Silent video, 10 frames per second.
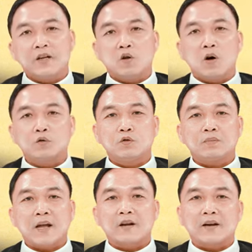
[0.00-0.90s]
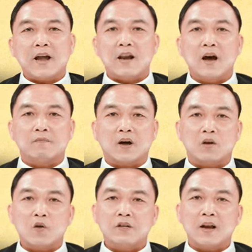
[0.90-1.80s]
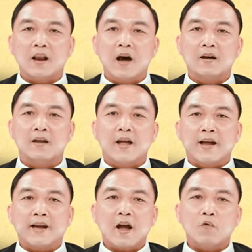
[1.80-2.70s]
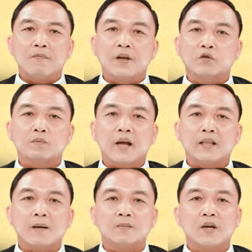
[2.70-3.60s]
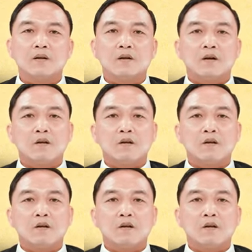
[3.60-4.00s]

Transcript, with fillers: Kitô hữu chúng ta được nghe lời và đón nhận lời ngang qua việc chúng ta tham dự